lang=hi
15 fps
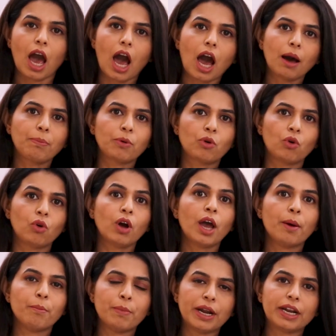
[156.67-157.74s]
आपको
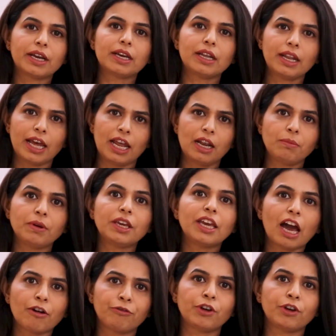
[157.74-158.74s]
मेडिकल हेल्प या